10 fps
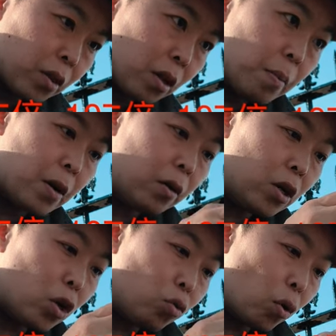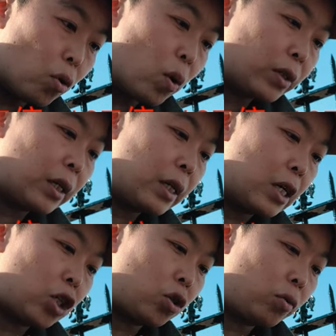那么，对于我现
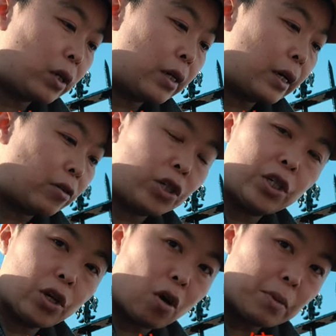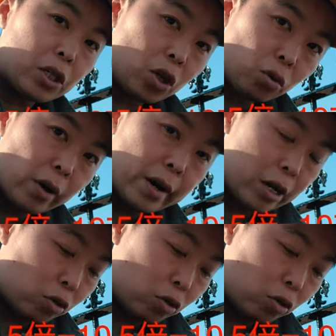在使用的这个七十毫米焦段来